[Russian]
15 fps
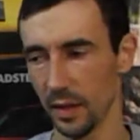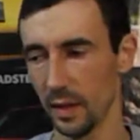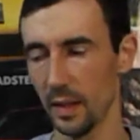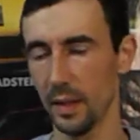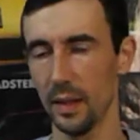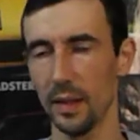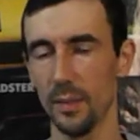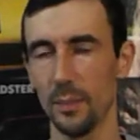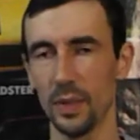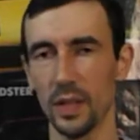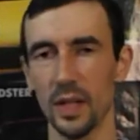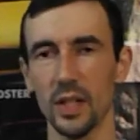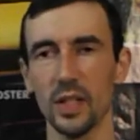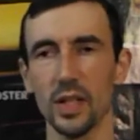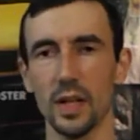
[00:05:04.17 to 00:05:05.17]
и при
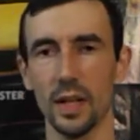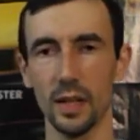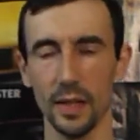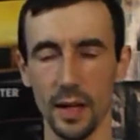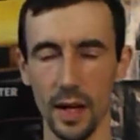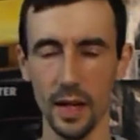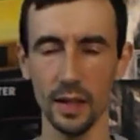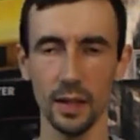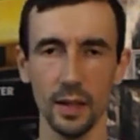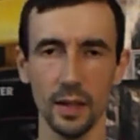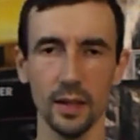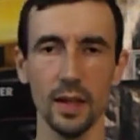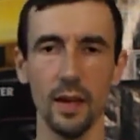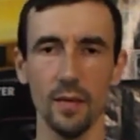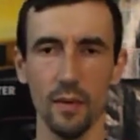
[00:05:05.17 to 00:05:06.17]
тех же
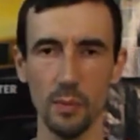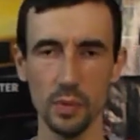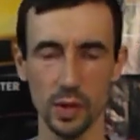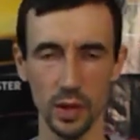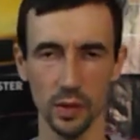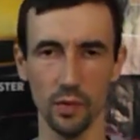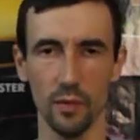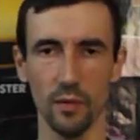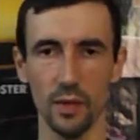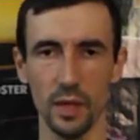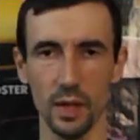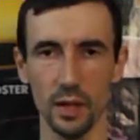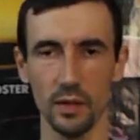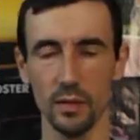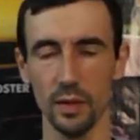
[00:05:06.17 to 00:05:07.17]
контактах, да и вообще, чтобы
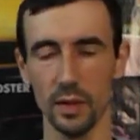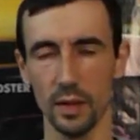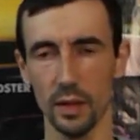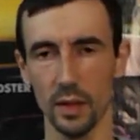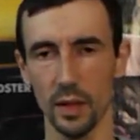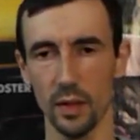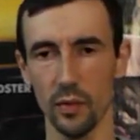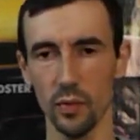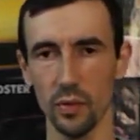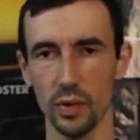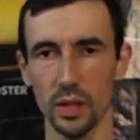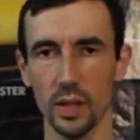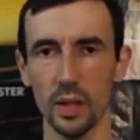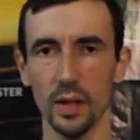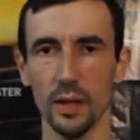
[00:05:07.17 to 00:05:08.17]
выдерживать
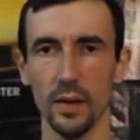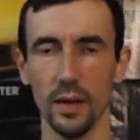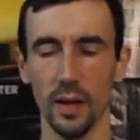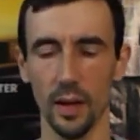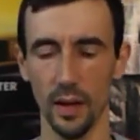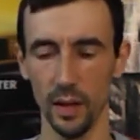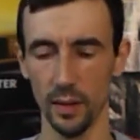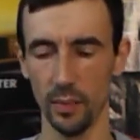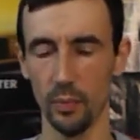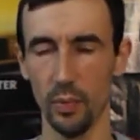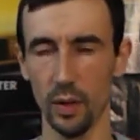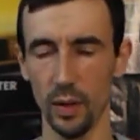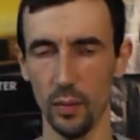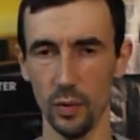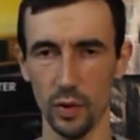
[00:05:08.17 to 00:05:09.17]
нагрузки, от
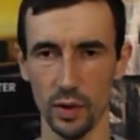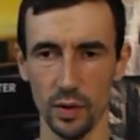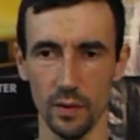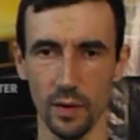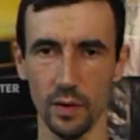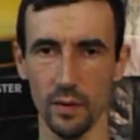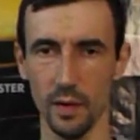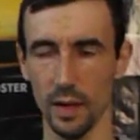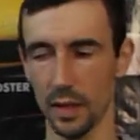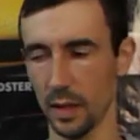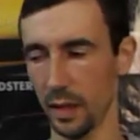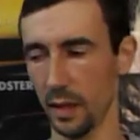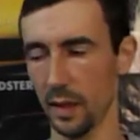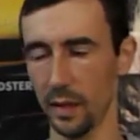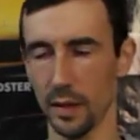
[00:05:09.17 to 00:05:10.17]
более мощного
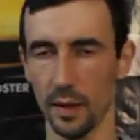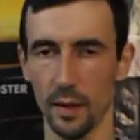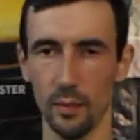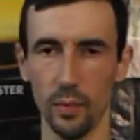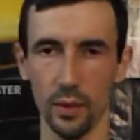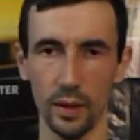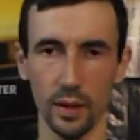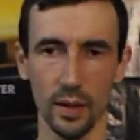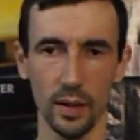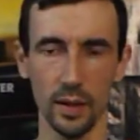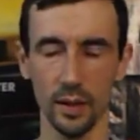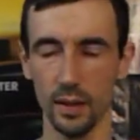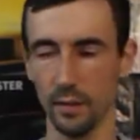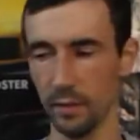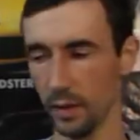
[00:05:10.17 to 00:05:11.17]
двигателя, доработанной
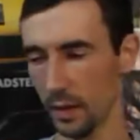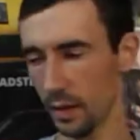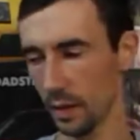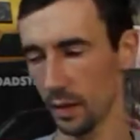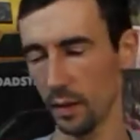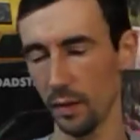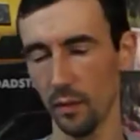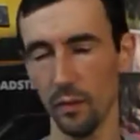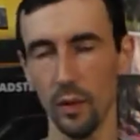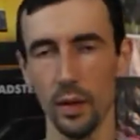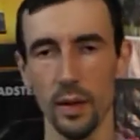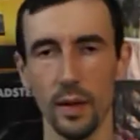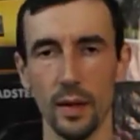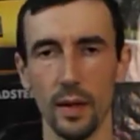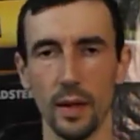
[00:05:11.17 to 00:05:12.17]

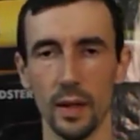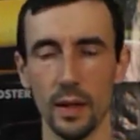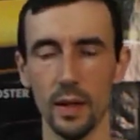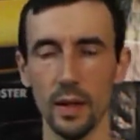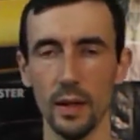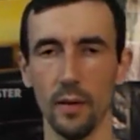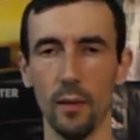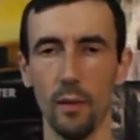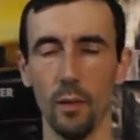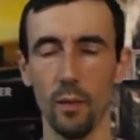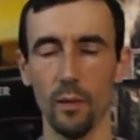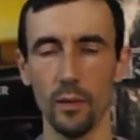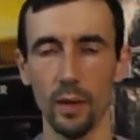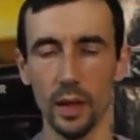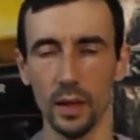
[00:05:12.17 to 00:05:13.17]
ходовой и
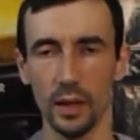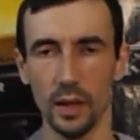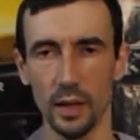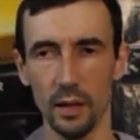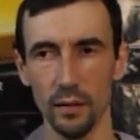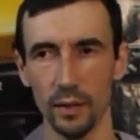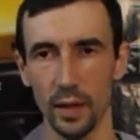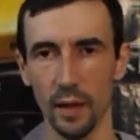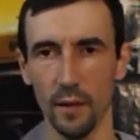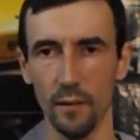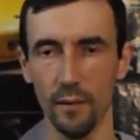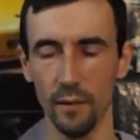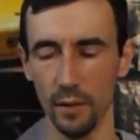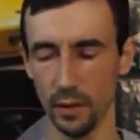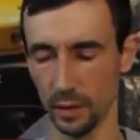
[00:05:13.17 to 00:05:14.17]
от дрифта
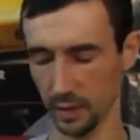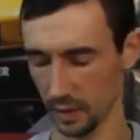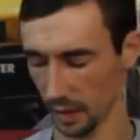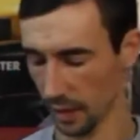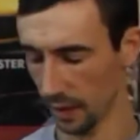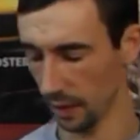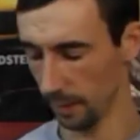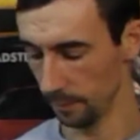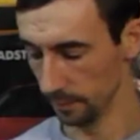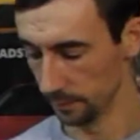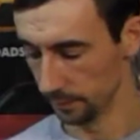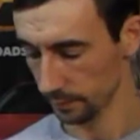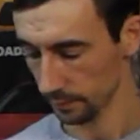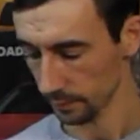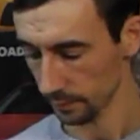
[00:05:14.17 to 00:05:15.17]
в целом.
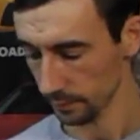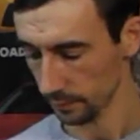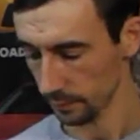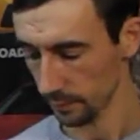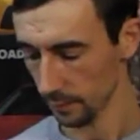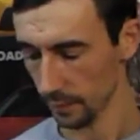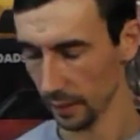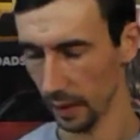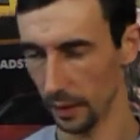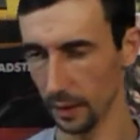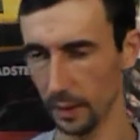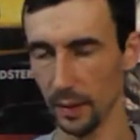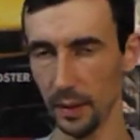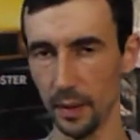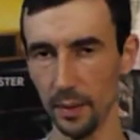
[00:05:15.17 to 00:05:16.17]

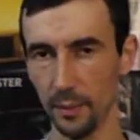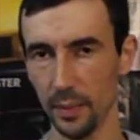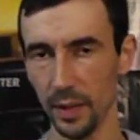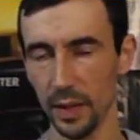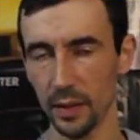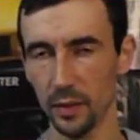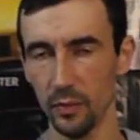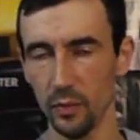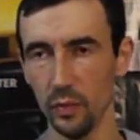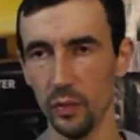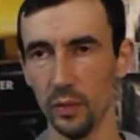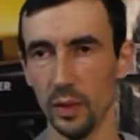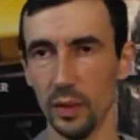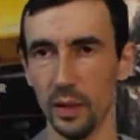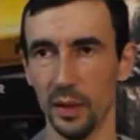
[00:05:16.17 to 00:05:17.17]
Э,
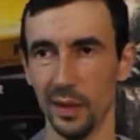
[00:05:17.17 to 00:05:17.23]
поэтому